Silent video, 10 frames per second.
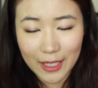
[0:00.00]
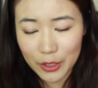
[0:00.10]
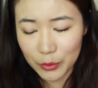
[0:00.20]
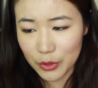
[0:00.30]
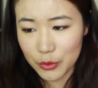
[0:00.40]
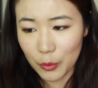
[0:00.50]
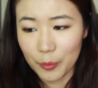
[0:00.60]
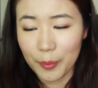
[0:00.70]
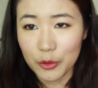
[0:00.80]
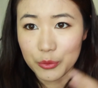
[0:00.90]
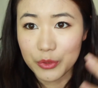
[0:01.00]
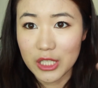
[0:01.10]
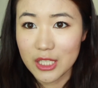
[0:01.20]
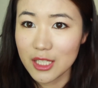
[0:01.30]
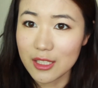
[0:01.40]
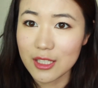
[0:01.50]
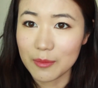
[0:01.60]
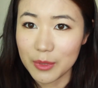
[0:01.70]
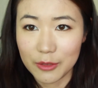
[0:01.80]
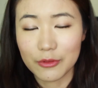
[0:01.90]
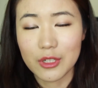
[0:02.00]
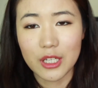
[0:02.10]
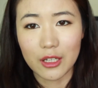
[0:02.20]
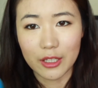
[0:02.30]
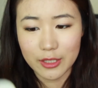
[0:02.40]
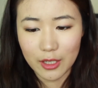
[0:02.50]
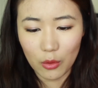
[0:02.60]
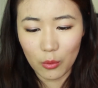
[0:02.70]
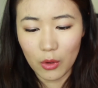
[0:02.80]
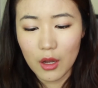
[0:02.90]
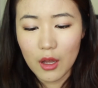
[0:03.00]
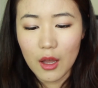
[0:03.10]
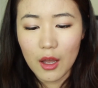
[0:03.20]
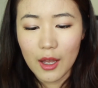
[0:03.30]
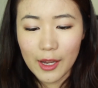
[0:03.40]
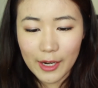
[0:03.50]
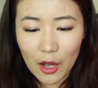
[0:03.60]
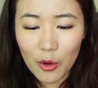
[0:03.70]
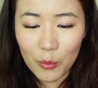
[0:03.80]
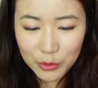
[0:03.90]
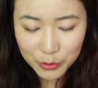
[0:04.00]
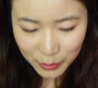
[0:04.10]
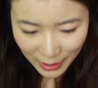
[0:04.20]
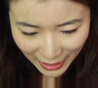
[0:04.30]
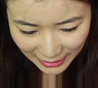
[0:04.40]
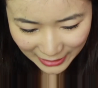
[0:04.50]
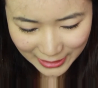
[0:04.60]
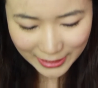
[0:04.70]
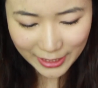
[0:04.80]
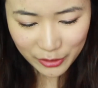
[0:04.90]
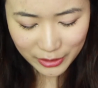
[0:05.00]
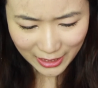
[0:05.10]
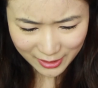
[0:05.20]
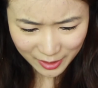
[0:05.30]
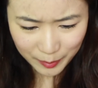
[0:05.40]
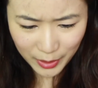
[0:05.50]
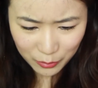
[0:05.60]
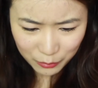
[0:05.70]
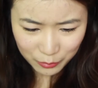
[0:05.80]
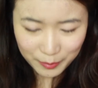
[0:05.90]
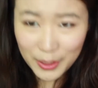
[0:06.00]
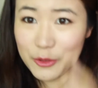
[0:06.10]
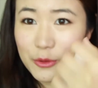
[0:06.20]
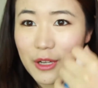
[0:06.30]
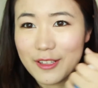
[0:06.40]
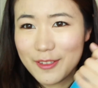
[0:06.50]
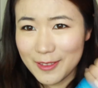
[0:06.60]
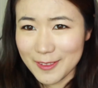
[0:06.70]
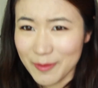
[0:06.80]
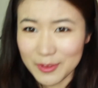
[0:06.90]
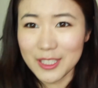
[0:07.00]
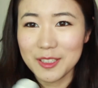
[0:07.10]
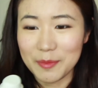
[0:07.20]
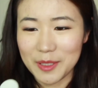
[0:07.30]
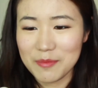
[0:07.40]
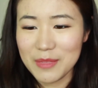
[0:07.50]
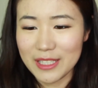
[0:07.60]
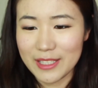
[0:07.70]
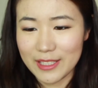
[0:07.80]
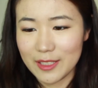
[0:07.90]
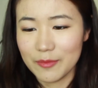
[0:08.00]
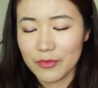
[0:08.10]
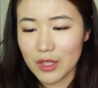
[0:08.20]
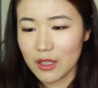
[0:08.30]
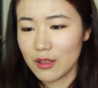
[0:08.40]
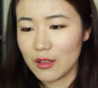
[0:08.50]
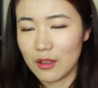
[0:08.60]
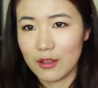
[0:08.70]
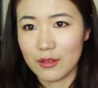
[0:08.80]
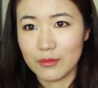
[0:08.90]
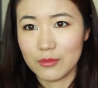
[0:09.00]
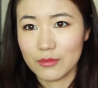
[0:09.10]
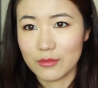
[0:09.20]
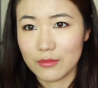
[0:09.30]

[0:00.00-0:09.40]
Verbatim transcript: 也有那种帮助你镇静皮肤的这样一个效果。然后我最爱它的一点是它这个喷雾喷出来特别的密集，嗯，